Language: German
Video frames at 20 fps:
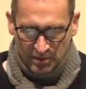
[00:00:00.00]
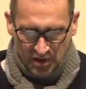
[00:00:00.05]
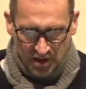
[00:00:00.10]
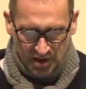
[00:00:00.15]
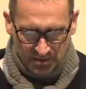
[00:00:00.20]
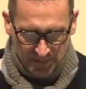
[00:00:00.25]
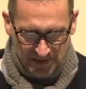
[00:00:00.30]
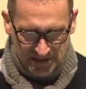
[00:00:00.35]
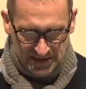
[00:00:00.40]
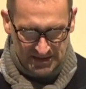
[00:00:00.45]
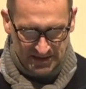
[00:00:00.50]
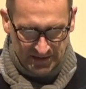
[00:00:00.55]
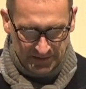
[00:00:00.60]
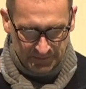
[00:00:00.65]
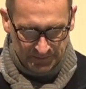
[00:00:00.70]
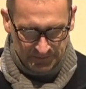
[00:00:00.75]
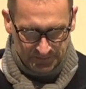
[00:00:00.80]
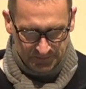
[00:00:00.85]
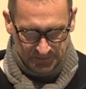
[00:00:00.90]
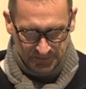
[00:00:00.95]
Bürgermeister,
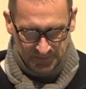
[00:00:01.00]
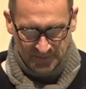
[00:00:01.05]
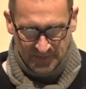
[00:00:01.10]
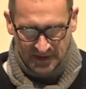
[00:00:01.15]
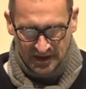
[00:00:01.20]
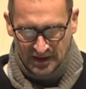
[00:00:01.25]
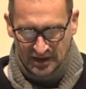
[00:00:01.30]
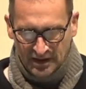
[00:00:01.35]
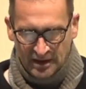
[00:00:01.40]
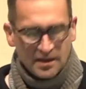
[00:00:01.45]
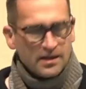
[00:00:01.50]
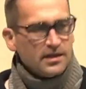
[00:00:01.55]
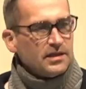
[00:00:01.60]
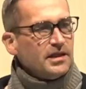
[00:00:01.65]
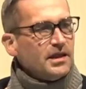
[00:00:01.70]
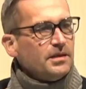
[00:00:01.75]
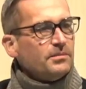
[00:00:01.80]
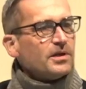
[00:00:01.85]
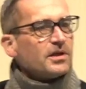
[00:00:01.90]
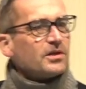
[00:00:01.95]

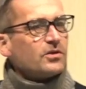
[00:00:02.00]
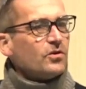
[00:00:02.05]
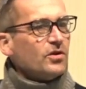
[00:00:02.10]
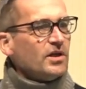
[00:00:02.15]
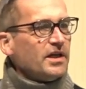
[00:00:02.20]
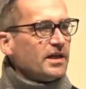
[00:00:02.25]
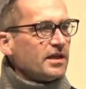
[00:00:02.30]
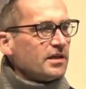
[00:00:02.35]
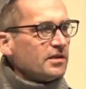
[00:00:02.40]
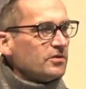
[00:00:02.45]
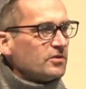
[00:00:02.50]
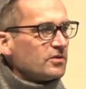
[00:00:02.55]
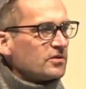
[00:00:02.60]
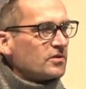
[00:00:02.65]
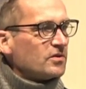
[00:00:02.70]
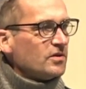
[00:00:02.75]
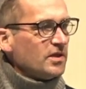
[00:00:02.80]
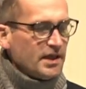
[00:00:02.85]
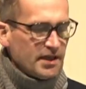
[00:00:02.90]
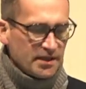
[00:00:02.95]
liebe Kolleginnen und
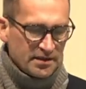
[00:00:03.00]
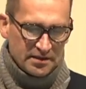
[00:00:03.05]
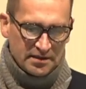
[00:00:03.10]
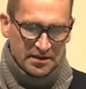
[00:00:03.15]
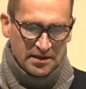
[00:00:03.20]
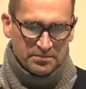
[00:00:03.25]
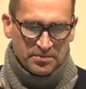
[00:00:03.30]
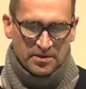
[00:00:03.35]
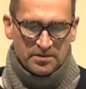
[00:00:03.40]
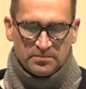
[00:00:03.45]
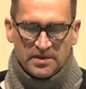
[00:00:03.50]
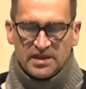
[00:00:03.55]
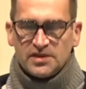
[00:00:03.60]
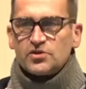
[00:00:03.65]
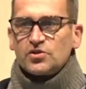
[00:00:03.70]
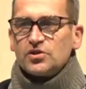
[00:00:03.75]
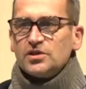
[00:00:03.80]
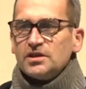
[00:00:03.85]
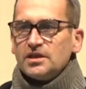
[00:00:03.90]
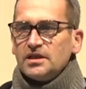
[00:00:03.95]
Kollegen, liebe
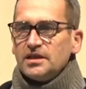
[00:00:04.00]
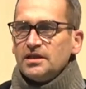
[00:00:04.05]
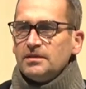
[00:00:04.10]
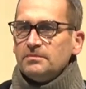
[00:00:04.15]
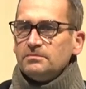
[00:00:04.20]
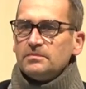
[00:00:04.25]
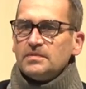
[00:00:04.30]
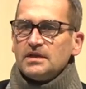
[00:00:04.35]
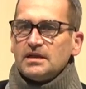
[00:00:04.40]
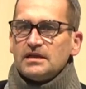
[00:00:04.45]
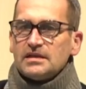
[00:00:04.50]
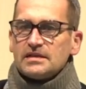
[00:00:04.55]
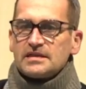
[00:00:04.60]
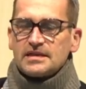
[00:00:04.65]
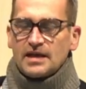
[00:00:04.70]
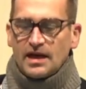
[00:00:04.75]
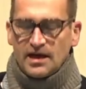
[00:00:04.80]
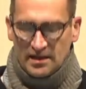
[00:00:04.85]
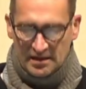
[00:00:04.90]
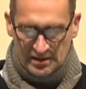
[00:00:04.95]
Menschen im
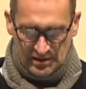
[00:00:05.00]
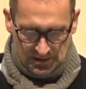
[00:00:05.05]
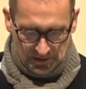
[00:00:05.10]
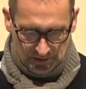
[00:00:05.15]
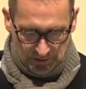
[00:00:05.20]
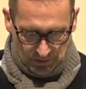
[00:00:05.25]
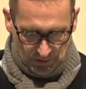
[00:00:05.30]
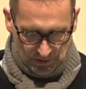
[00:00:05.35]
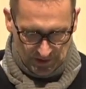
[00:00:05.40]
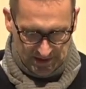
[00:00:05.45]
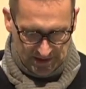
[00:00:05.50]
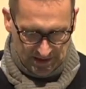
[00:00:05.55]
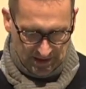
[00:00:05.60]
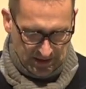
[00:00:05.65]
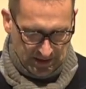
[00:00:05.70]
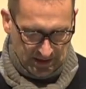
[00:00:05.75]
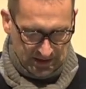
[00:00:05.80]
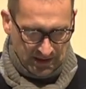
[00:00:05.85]
Saal und